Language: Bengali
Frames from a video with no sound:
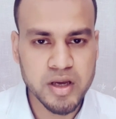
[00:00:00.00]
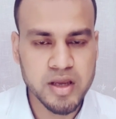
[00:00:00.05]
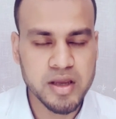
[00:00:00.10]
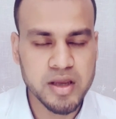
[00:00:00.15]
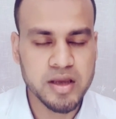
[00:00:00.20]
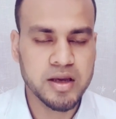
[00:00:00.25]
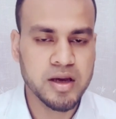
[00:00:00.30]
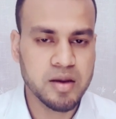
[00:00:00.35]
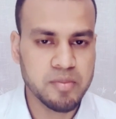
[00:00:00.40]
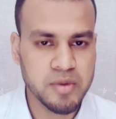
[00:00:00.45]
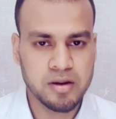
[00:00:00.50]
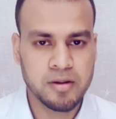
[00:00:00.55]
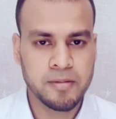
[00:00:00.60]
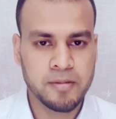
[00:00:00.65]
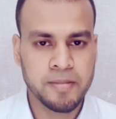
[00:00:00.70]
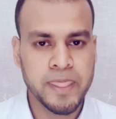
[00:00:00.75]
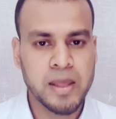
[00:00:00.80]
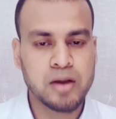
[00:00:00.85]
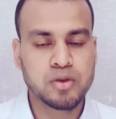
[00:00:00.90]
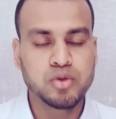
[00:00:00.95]
তো আশা করি
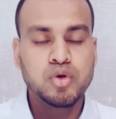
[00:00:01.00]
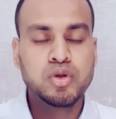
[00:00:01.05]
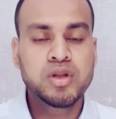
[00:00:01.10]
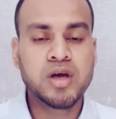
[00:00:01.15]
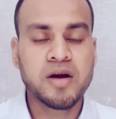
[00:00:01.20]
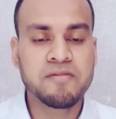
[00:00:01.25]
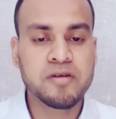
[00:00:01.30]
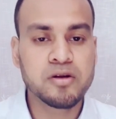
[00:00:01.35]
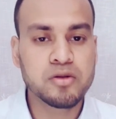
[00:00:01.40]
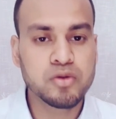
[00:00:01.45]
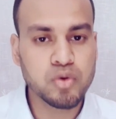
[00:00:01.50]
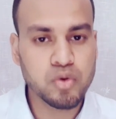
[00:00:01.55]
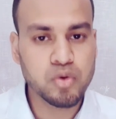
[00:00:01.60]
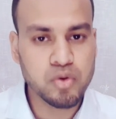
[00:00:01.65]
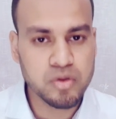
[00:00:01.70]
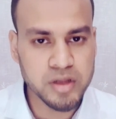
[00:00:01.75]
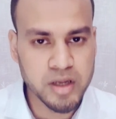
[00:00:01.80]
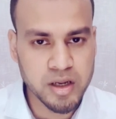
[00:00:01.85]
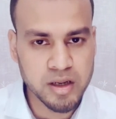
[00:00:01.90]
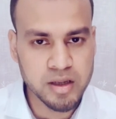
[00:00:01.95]
আপনারা
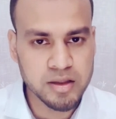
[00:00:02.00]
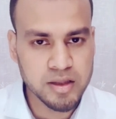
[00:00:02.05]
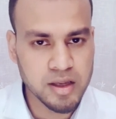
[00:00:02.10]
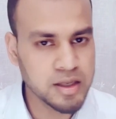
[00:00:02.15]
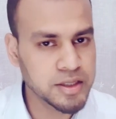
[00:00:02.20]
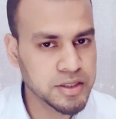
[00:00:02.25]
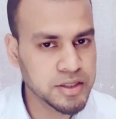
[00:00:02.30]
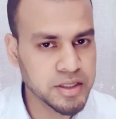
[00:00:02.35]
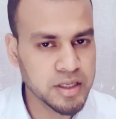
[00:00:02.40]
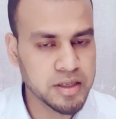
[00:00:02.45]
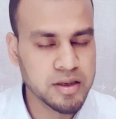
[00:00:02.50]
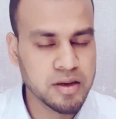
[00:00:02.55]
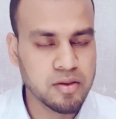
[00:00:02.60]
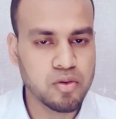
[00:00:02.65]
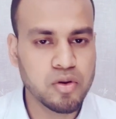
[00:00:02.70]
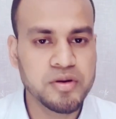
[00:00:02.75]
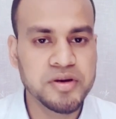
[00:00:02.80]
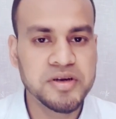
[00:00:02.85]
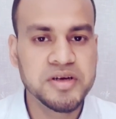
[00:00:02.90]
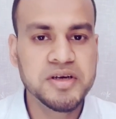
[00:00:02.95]
বুঝতে পারছেন যে
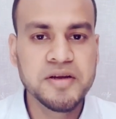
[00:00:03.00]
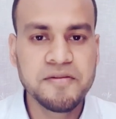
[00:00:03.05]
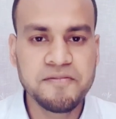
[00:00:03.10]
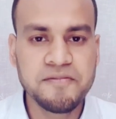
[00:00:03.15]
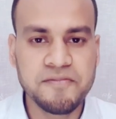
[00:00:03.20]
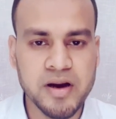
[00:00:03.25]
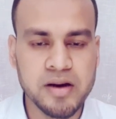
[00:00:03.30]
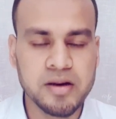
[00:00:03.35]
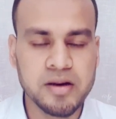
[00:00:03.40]
পন্দ